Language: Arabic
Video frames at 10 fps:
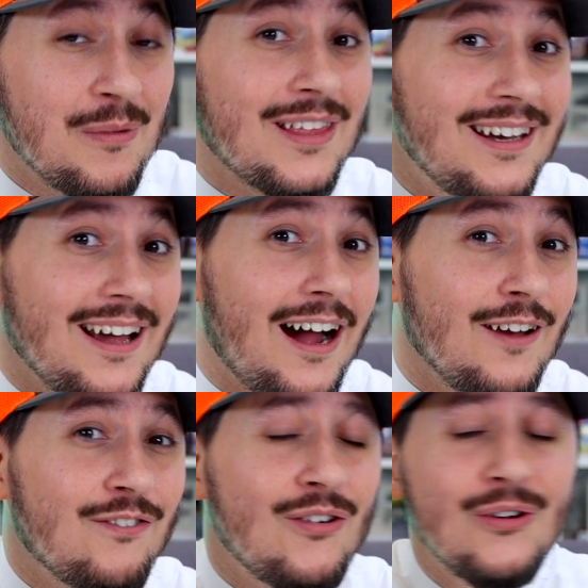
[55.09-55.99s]
مثل
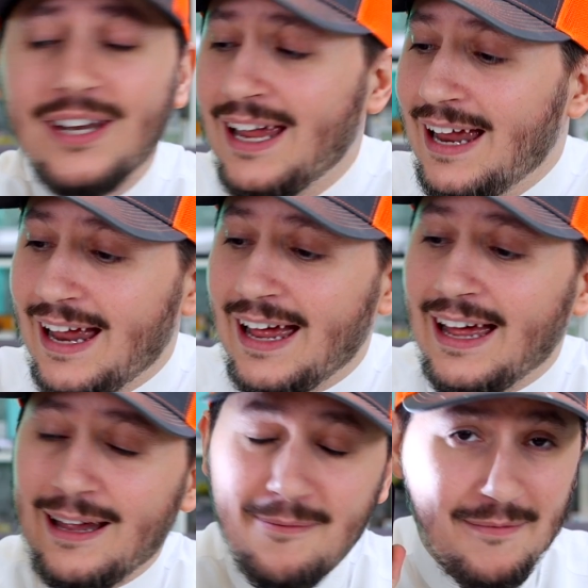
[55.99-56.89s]
الايفون
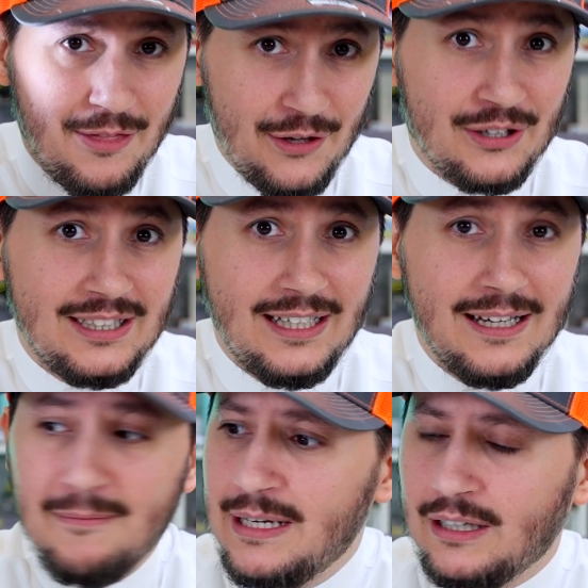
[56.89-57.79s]
آه، 13
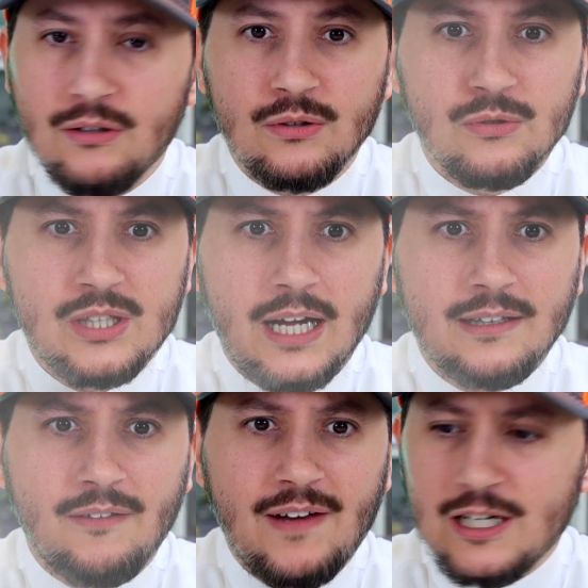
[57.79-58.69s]
ميني
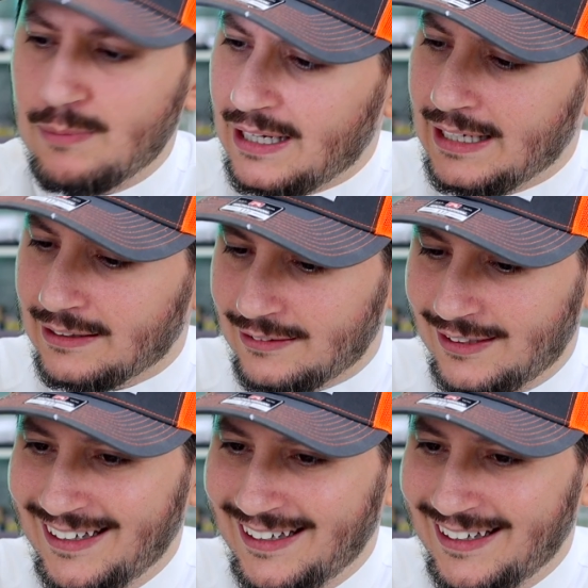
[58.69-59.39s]
وشغلت الفلاش بالغلط